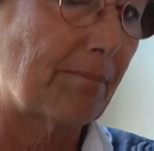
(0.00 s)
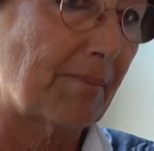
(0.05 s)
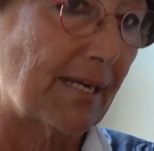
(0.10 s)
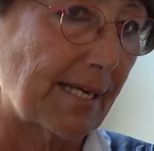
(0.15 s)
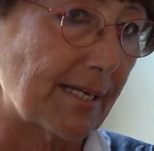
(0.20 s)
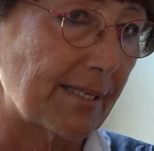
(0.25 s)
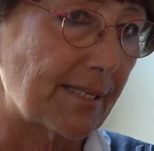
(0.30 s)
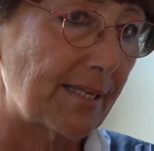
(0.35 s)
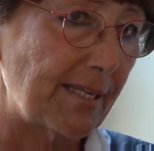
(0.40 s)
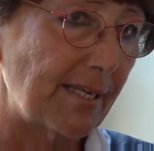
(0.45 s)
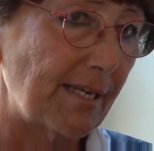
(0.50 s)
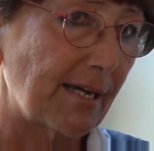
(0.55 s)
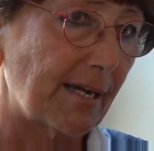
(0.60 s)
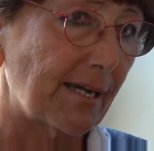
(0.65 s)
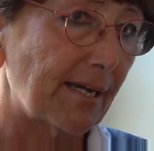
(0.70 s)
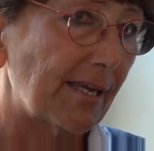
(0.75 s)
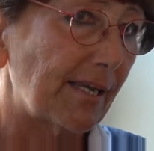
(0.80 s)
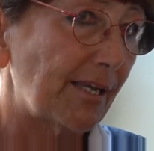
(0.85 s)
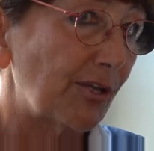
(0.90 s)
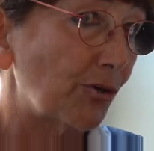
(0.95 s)

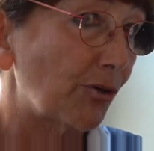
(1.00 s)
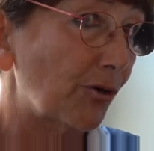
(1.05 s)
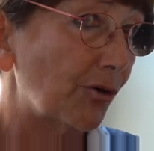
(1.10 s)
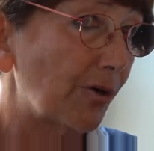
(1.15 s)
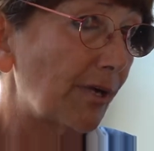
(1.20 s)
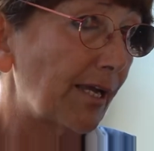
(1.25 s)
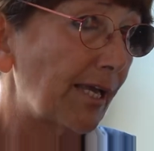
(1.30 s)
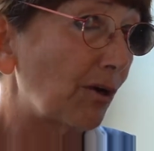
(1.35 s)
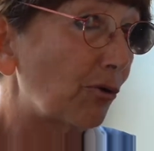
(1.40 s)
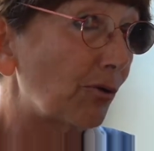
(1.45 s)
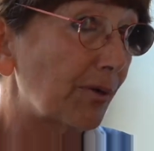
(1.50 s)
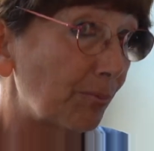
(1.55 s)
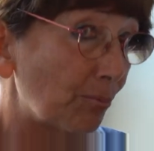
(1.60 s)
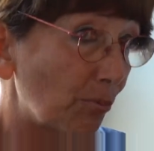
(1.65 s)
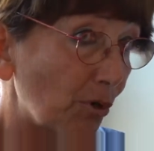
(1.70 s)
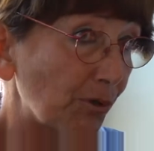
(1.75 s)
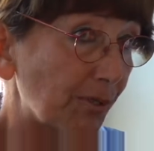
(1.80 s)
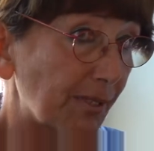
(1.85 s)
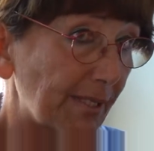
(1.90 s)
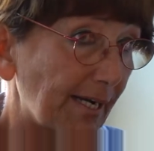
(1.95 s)
malattia io ero
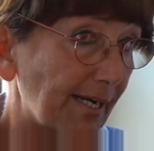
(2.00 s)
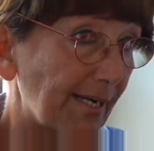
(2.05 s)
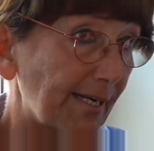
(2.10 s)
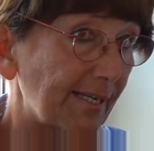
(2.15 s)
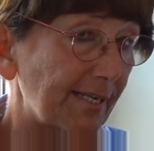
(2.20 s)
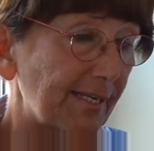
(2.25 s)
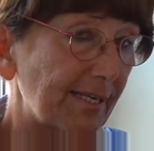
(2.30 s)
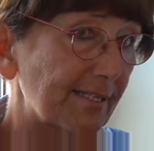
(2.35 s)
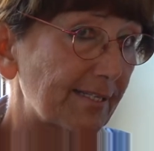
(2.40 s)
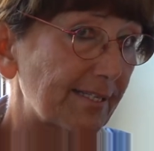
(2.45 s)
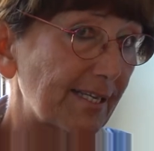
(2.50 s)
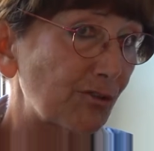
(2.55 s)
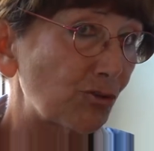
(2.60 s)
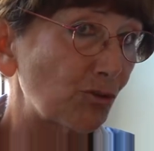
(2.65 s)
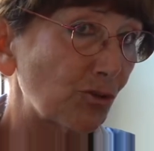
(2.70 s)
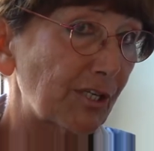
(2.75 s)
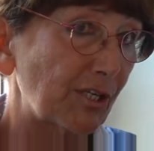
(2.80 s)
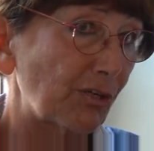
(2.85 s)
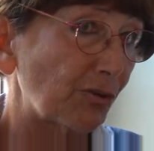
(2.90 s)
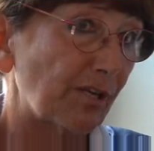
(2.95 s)
immortale, nel senso
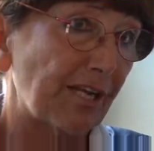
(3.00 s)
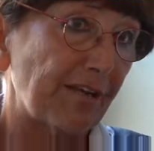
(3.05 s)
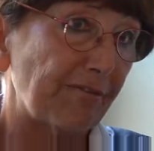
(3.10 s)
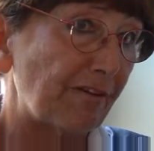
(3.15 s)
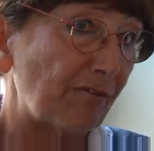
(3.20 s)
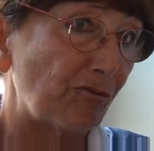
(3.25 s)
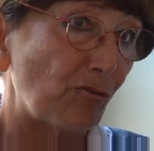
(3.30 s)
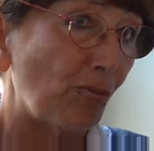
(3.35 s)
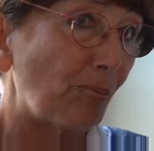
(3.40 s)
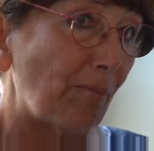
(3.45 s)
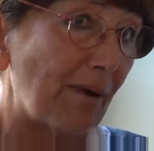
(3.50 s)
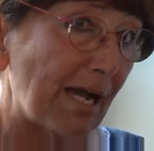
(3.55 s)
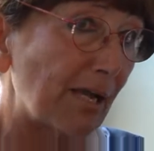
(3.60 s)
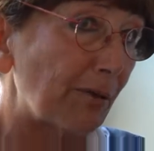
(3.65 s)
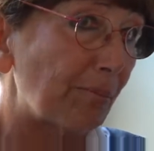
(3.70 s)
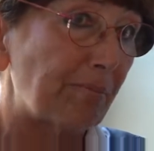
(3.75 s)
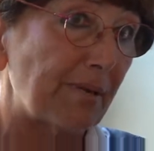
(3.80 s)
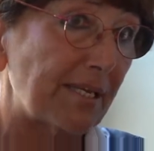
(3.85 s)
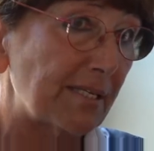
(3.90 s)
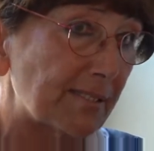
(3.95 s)
che non avevo mai
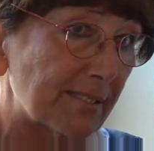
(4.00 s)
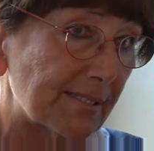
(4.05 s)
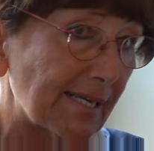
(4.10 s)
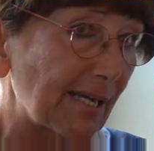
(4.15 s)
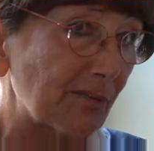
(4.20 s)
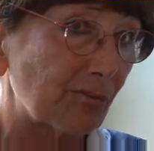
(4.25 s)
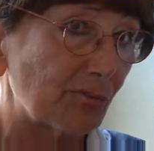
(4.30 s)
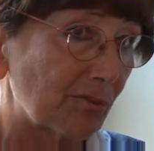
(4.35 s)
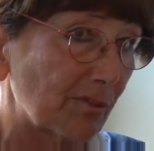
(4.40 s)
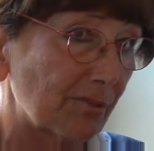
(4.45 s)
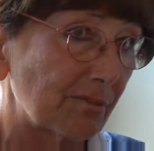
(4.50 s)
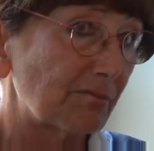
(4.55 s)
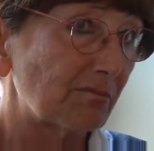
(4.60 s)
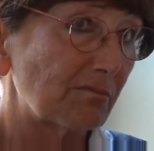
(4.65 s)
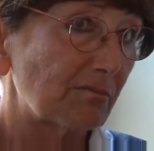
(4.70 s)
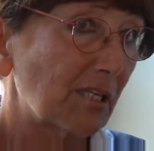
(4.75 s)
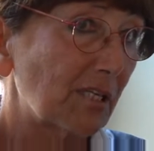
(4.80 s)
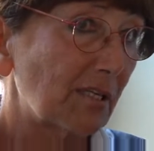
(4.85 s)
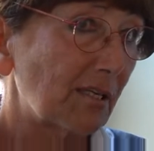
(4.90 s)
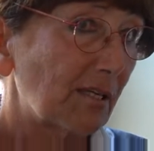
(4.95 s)
pensato
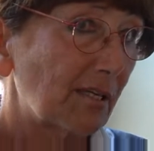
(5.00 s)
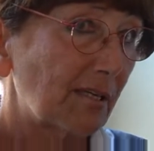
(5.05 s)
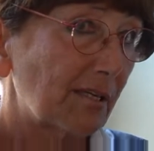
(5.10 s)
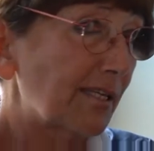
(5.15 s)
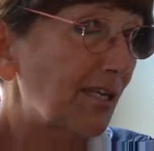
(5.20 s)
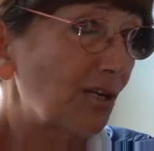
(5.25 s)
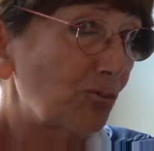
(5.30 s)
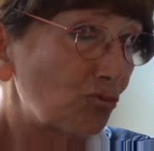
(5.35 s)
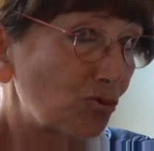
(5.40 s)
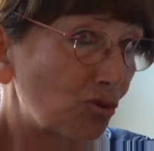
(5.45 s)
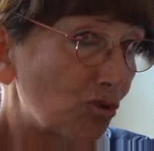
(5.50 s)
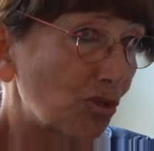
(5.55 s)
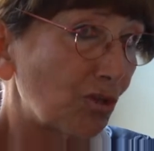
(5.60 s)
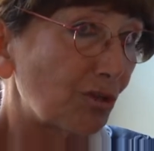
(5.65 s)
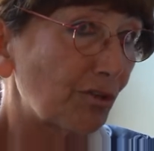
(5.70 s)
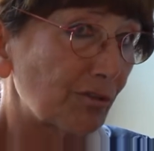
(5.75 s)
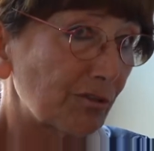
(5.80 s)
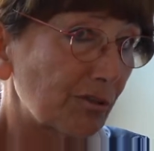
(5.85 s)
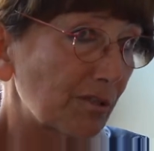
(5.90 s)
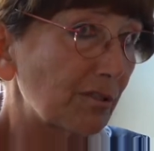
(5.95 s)
che un
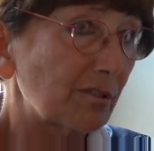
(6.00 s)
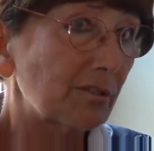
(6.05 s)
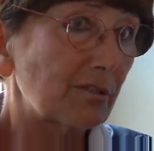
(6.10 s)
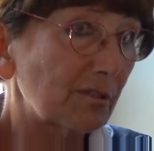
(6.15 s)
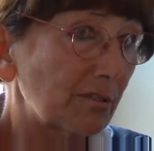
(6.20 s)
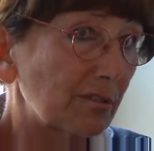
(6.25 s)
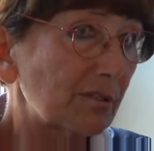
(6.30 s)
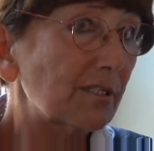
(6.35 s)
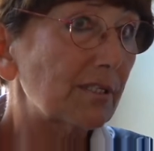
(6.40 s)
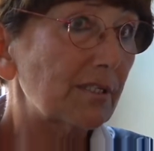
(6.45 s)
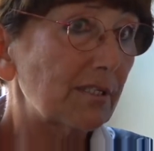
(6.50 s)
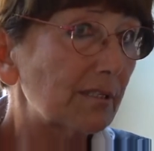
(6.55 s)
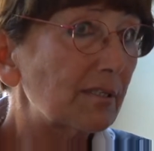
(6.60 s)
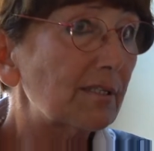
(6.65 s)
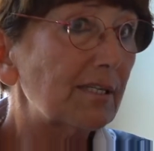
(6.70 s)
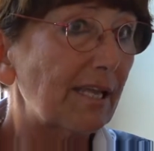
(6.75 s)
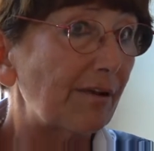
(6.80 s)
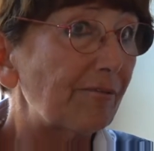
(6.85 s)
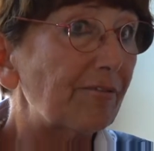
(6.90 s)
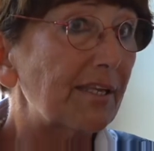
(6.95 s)
giorno
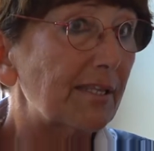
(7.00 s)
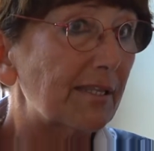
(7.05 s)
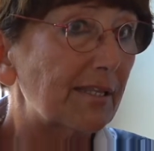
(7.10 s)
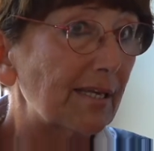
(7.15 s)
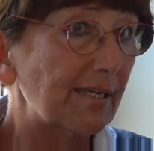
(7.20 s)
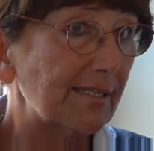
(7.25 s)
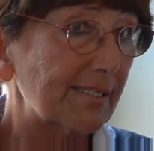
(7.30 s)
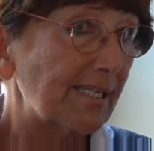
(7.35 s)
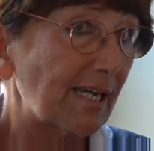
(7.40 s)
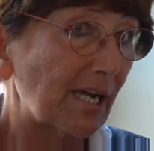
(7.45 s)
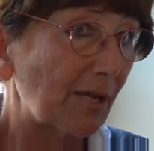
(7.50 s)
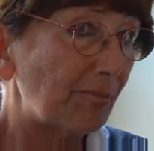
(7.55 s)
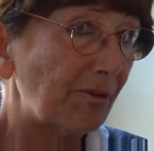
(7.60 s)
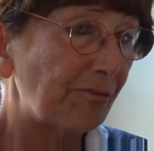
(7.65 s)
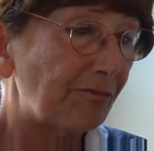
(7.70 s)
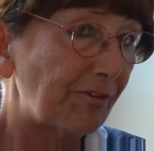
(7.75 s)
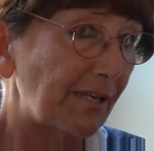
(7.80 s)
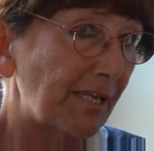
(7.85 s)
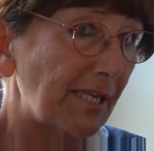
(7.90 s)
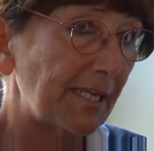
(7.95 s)
eh, la vita sarebbe
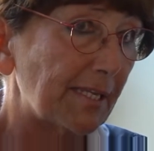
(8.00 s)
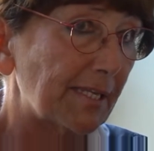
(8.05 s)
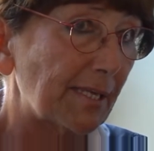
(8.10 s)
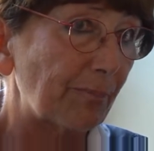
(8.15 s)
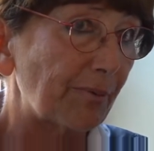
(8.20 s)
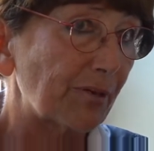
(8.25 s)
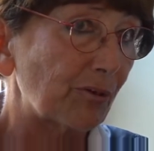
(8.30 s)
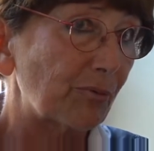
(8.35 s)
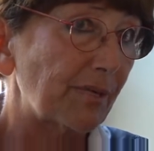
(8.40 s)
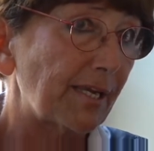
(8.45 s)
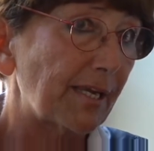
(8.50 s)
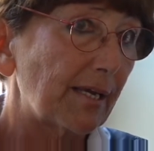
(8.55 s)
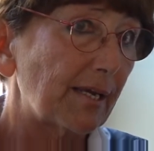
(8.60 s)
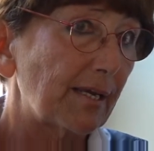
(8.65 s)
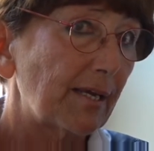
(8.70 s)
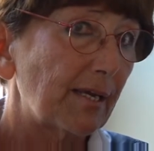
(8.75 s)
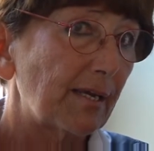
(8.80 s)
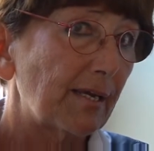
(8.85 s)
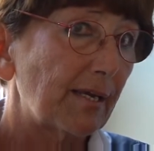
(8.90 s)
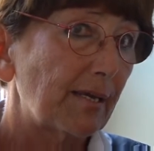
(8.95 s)
finita, per cui
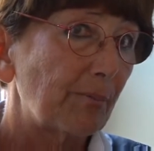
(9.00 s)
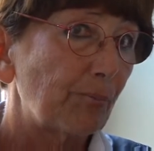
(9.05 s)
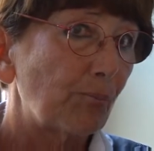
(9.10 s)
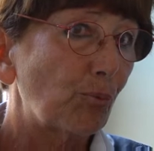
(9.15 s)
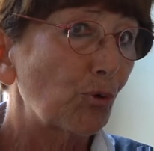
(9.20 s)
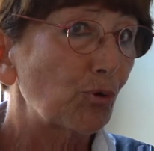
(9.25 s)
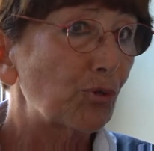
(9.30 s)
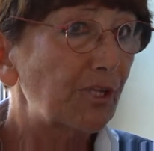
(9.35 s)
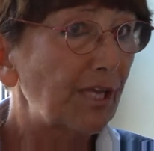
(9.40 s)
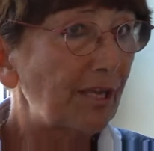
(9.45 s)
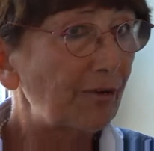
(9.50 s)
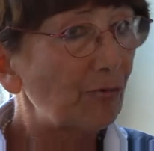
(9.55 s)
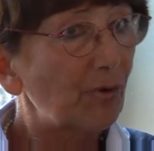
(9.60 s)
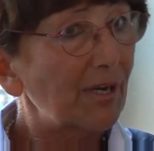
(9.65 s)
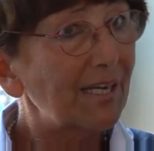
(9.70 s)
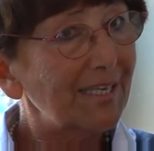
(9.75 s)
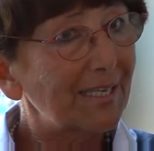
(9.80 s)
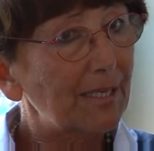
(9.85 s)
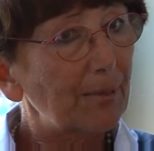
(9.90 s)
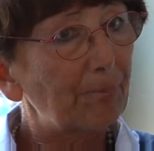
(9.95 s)
potevo
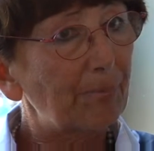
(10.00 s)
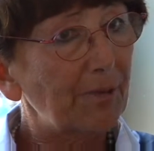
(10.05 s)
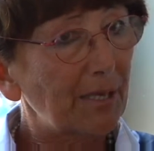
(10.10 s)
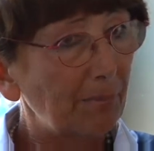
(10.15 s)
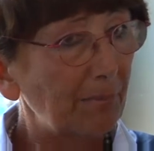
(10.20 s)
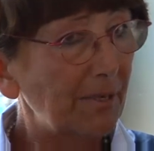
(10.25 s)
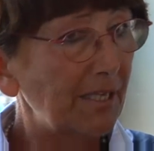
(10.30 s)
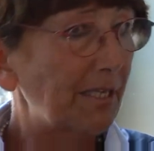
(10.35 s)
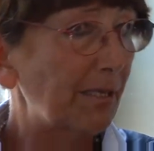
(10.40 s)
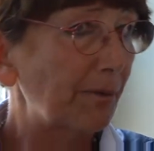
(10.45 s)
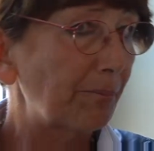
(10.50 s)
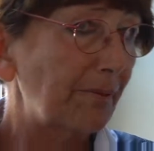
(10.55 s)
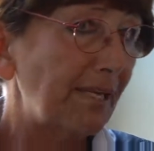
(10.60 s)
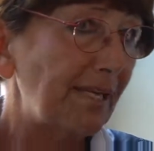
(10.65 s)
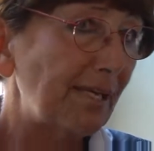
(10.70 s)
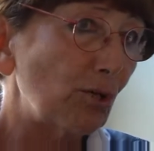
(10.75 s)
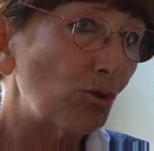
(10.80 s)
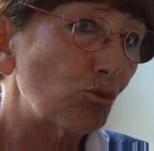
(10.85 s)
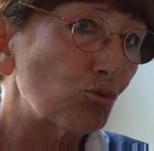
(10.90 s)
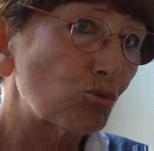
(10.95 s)
anche permettermi
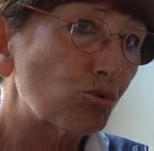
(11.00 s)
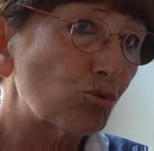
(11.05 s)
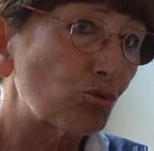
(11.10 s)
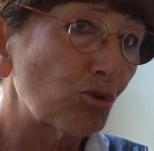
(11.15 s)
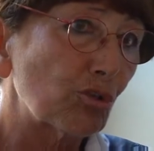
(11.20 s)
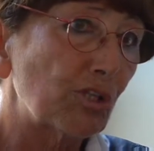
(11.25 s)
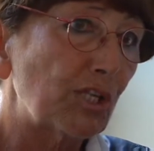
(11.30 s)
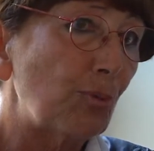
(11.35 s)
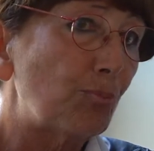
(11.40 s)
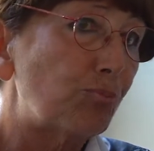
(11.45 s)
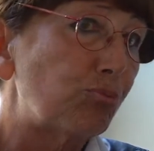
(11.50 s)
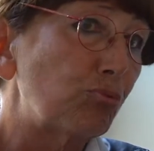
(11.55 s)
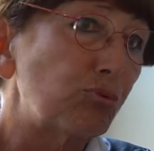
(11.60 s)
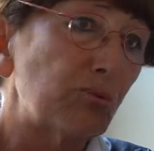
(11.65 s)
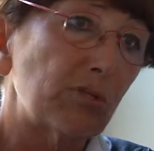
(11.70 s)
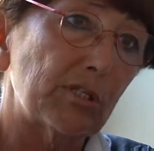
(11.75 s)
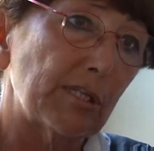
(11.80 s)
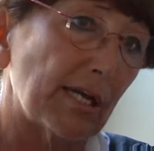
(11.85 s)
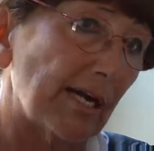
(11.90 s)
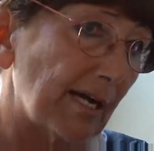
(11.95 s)
il lusso di
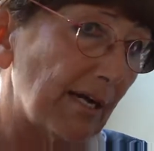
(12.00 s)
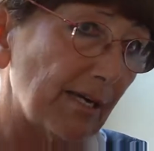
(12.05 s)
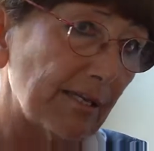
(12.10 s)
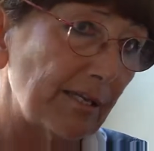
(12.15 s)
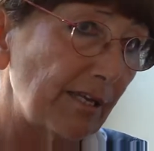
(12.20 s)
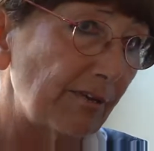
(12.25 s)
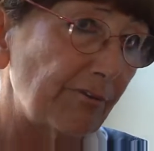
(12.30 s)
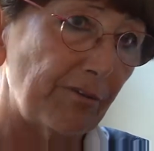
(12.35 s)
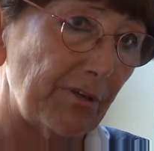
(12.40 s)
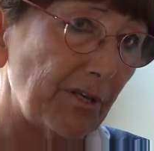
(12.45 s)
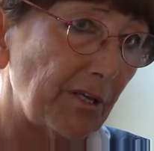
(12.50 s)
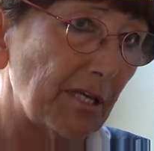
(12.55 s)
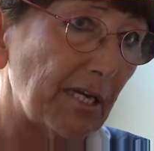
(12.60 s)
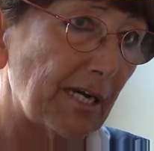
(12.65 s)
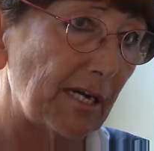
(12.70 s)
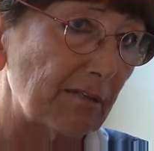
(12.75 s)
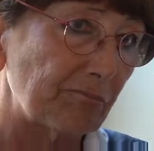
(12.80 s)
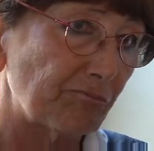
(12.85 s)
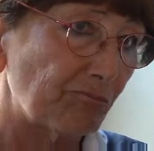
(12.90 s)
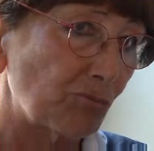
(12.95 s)
buttarne via